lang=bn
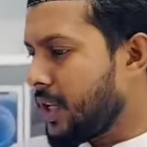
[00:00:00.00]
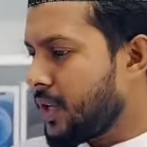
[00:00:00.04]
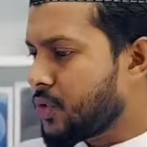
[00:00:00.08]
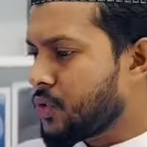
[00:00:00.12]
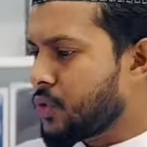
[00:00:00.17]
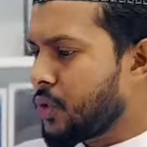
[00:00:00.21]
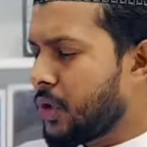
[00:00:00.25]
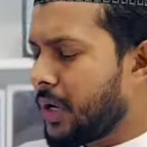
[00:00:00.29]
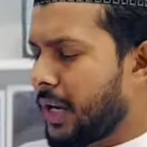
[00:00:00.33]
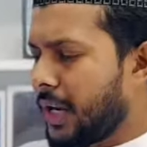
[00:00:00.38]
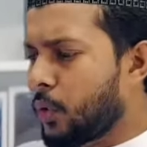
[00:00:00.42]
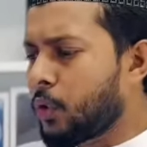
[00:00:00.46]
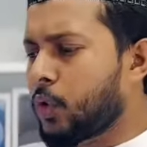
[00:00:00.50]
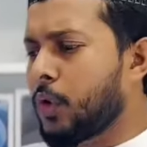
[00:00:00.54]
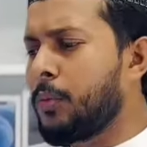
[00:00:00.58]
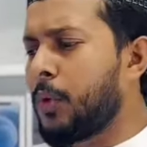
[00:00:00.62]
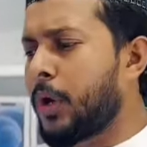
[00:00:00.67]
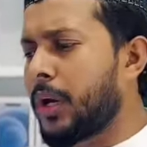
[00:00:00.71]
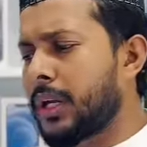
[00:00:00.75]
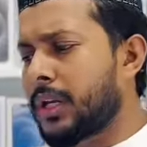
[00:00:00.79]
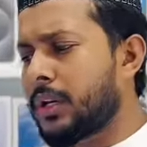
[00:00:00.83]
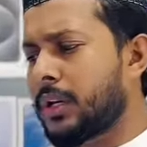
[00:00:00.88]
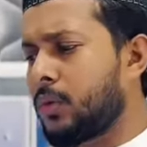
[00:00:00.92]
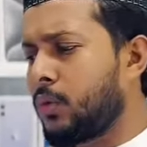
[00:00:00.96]
সো এরকম
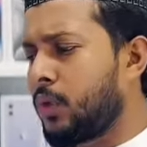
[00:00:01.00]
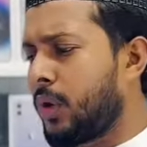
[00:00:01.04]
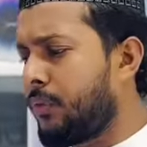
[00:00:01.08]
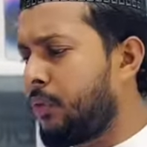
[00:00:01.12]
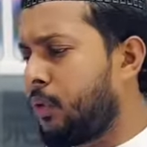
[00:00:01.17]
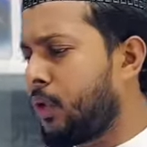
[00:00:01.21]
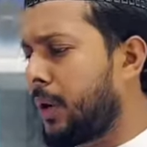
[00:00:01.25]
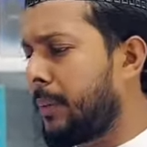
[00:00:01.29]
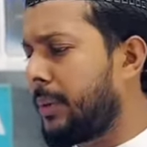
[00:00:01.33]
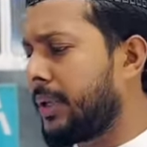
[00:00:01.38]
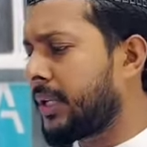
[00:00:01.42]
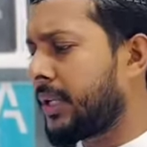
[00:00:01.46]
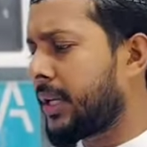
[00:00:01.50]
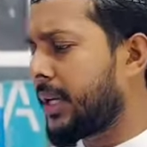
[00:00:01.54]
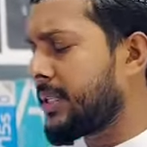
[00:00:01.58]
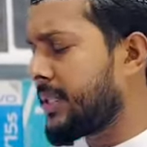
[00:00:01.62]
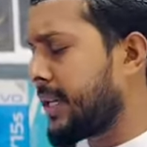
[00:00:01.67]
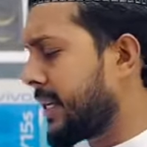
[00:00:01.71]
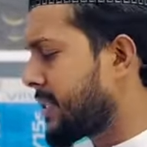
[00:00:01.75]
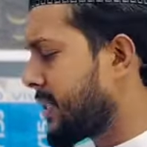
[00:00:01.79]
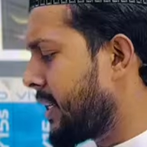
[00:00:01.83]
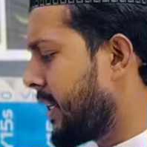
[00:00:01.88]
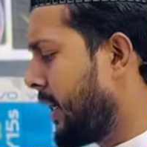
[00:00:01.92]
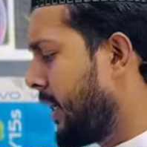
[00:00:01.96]
অনেকগুলো ফোন আমাদের
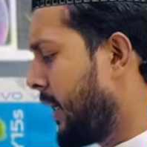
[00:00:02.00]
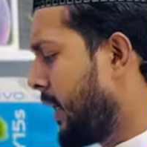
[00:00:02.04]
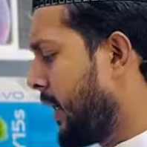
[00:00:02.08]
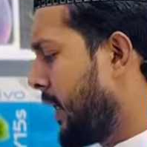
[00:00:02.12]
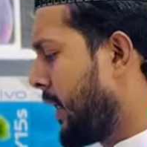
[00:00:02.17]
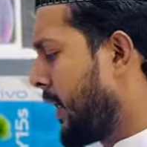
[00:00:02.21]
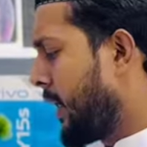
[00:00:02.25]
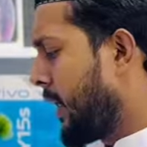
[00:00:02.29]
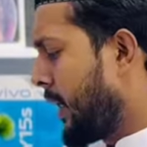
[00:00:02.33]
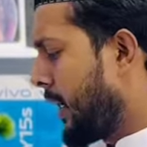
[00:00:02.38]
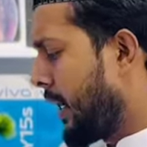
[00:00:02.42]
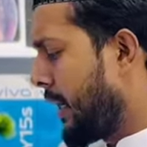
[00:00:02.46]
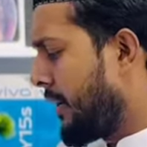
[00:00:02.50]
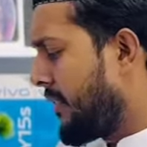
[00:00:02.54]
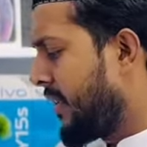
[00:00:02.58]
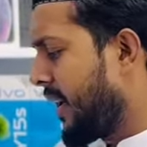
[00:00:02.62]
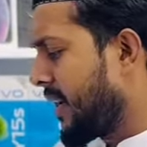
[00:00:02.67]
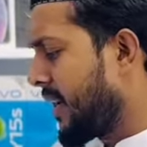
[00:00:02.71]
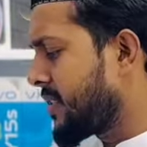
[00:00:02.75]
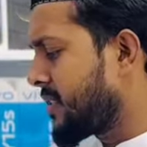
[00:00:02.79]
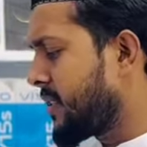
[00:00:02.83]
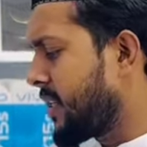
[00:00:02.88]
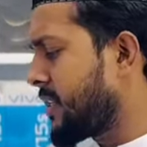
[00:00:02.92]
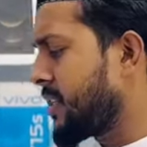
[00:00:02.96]
কাছে আছে
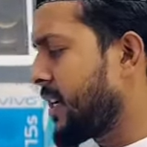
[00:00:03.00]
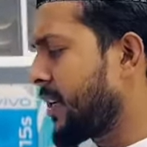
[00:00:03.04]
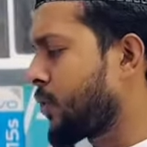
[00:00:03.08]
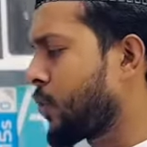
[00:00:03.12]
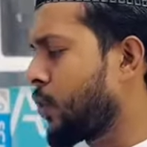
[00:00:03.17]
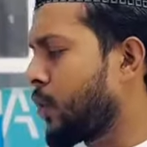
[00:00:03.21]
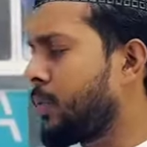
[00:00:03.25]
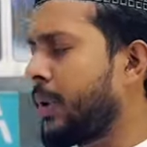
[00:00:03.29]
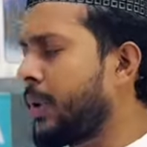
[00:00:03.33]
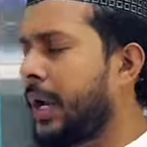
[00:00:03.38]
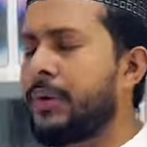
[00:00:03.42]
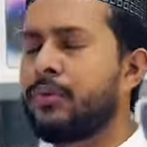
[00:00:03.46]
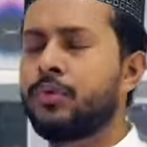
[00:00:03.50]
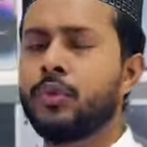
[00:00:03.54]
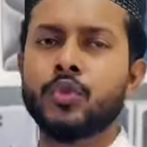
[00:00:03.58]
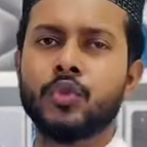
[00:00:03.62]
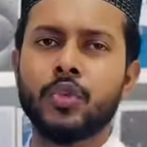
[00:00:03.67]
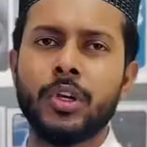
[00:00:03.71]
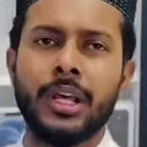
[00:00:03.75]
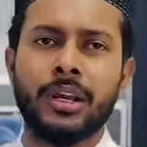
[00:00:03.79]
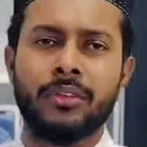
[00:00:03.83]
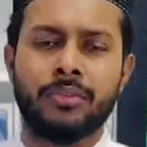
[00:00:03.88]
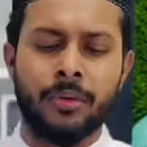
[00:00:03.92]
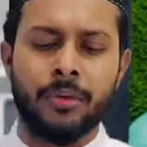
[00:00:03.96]
ফার্স্টে স্টার্ট করবো আইফোন
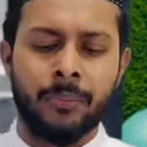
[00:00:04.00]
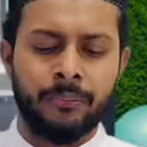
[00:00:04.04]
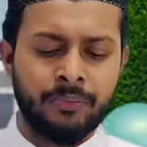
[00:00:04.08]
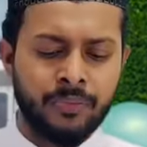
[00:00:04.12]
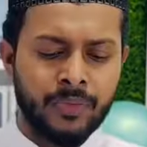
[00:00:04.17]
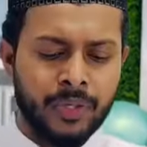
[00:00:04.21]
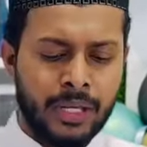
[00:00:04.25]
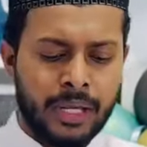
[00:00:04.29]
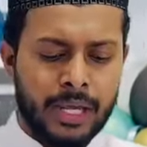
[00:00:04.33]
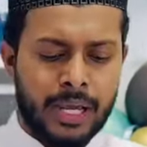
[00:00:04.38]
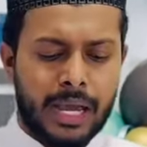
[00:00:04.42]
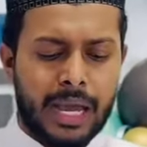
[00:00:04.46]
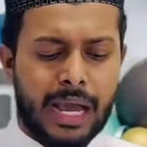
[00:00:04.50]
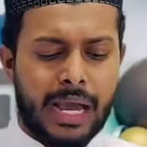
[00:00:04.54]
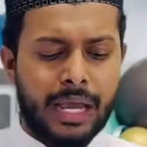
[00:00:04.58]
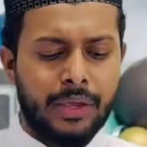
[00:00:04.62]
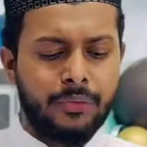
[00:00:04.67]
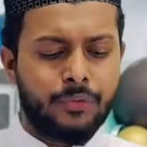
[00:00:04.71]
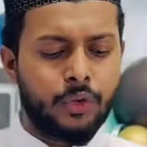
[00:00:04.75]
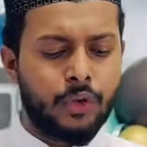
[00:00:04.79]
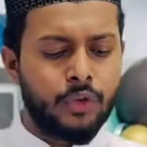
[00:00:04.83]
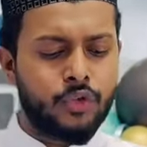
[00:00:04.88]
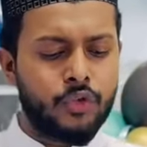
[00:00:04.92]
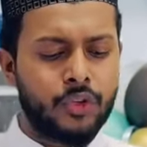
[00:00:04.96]
টুয়েলভ
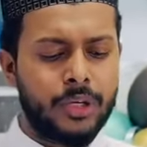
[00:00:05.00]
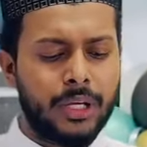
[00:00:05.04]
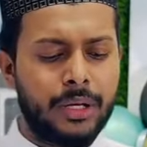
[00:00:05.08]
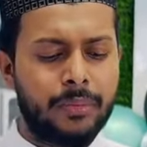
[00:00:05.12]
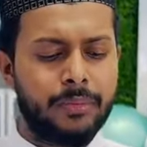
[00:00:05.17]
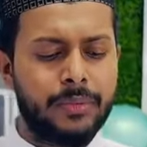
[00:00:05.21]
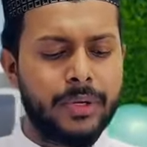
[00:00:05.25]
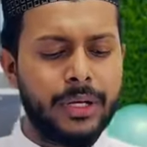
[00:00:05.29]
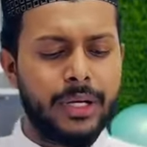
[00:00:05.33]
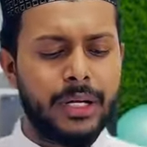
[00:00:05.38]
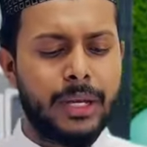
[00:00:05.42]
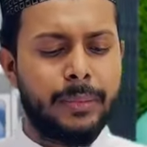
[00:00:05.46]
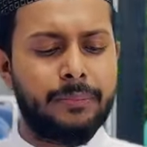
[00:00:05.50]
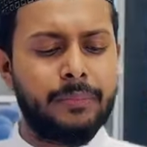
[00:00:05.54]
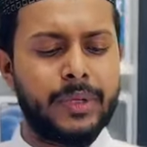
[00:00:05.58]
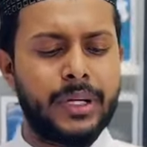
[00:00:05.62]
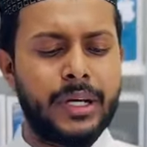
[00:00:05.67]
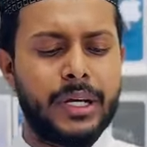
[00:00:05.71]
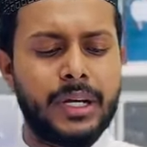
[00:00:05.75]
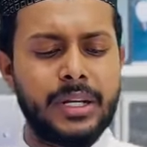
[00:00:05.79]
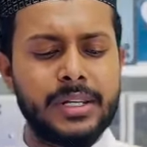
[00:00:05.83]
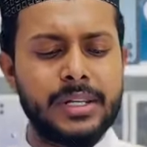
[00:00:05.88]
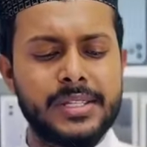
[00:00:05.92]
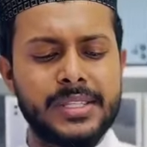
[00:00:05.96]
আইফোন টুয়েলভের এর
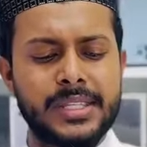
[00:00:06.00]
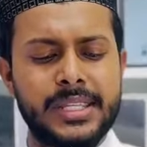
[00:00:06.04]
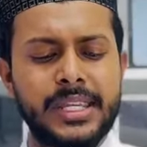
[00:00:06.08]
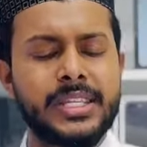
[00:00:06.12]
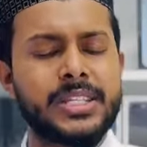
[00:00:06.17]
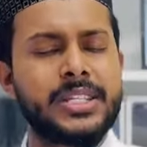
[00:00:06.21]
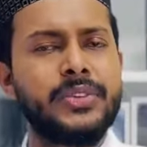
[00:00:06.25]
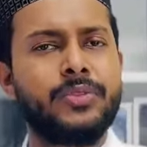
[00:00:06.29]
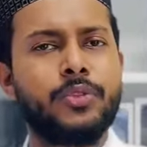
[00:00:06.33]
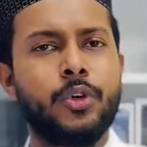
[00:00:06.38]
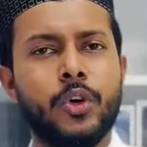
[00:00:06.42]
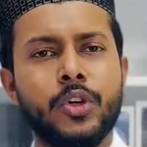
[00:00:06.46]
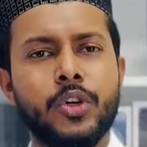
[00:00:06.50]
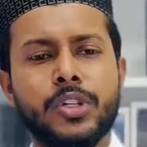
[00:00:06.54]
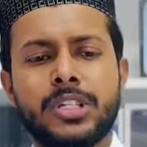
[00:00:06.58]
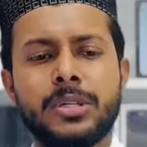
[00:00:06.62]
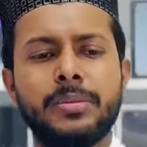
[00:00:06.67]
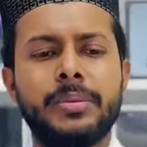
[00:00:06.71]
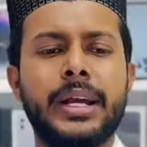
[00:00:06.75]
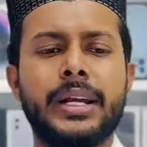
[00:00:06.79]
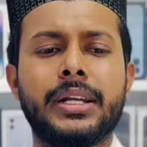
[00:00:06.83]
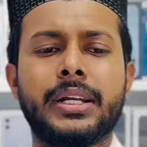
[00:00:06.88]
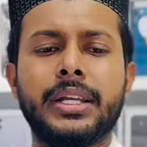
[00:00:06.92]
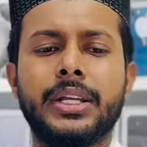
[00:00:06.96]
আপনার সিক্সটি ফোর
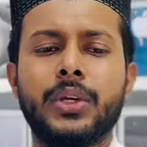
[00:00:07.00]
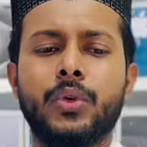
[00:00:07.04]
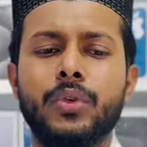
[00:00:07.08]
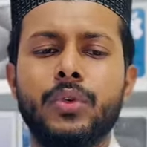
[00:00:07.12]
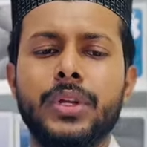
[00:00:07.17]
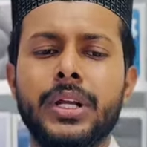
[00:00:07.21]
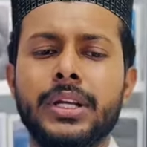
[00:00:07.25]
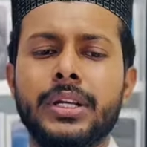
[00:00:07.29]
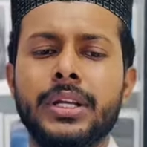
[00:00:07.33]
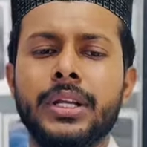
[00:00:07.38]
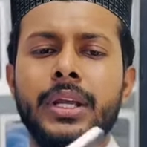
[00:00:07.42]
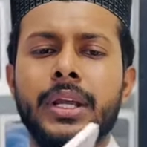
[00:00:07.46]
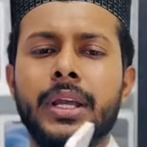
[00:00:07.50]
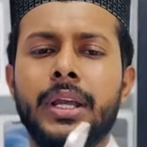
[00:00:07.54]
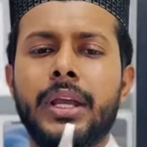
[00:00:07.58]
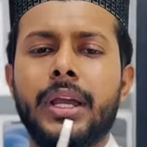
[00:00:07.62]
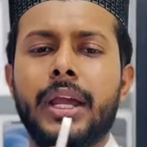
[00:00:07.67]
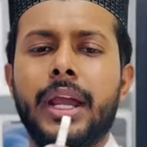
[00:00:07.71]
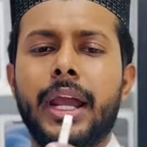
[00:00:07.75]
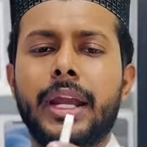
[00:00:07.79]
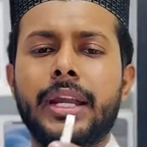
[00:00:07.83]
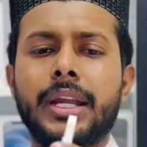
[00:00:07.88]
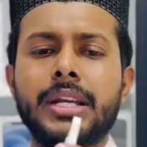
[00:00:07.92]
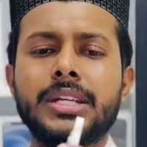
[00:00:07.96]
জিবি একটা ইউনিট
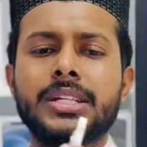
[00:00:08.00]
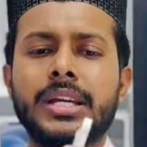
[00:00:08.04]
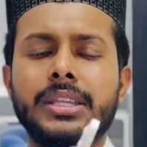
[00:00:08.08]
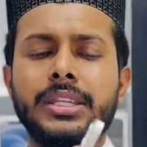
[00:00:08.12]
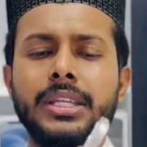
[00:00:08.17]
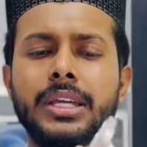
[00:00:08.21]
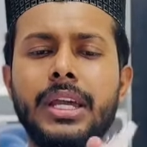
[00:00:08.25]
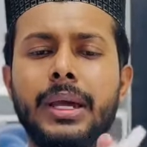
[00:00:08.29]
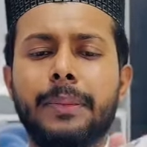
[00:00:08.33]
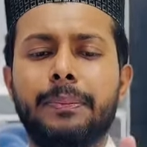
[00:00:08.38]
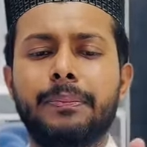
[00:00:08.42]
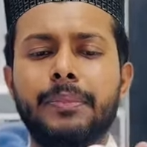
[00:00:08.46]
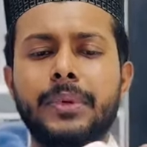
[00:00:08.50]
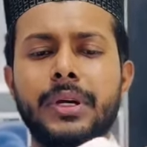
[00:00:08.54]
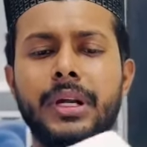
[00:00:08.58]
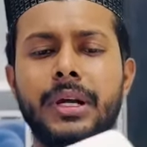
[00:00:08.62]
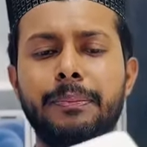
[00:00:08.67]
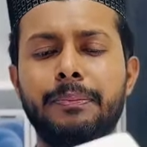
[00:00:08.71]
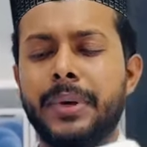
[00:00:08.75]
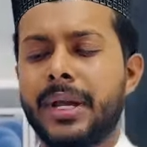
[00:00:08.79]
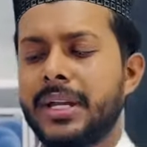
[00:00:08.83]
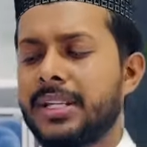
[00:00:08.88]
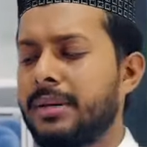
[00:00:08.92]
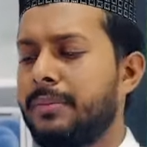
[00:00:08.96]
এটার সাথে আপনারা
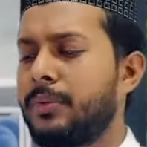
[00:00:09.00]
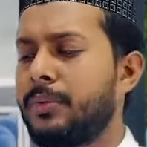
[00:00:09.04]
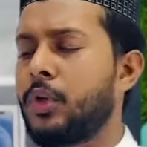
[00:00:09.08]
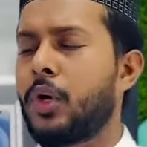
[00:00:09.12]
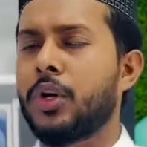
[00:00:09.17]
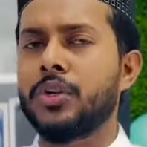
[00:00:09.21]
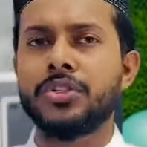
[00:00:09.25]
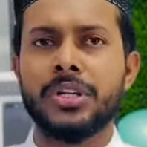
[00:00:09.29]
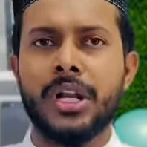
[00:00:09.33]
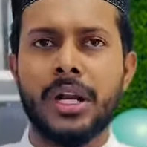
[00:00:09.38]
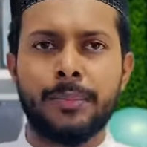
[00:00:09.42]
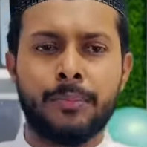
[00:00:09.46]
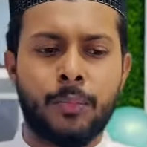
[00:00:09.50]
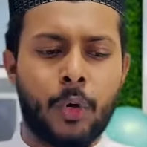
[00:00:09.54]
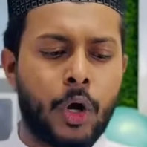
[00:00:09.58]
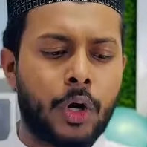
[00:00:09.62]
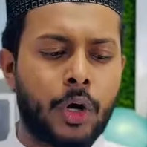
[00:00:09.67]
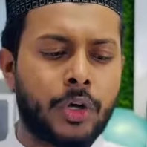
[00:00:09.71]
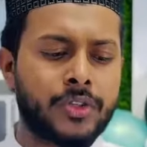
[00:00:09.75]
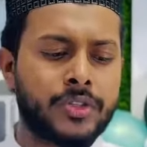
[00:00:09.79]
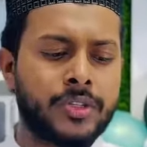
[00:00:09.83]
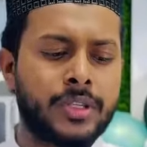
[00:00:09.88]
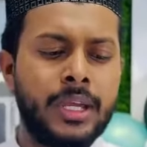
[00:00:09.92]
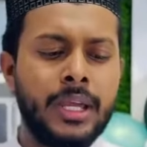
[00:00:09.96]
পেয়ে যাবেন অরিজিনাল
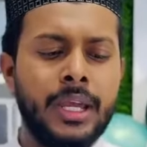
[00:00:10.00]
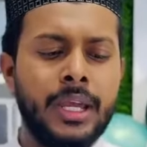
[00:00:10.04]
বক্স